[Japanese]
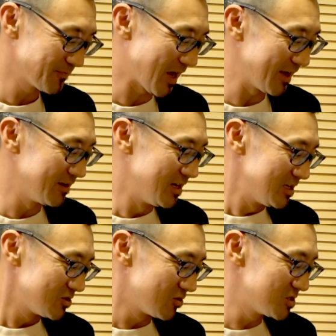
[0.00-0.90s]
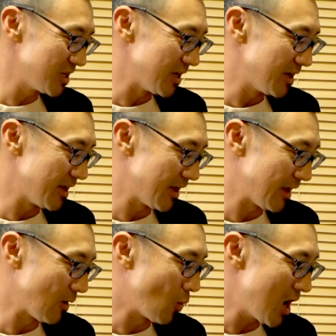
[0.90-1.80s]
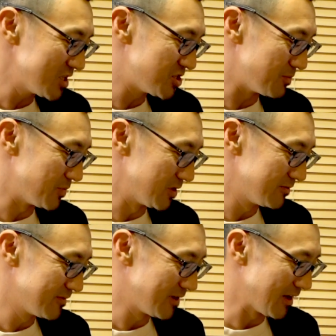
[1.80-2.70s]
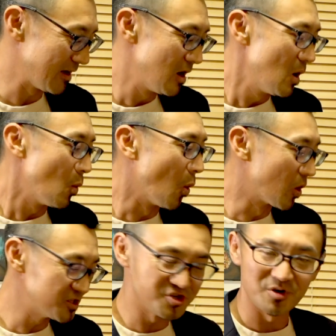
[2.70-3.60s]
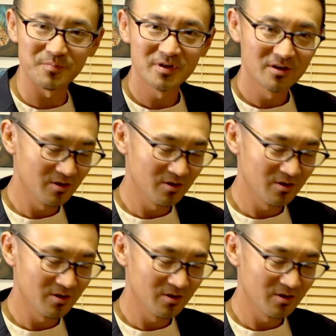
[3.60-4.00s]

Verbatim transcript: はいその次、えー、worship はい worship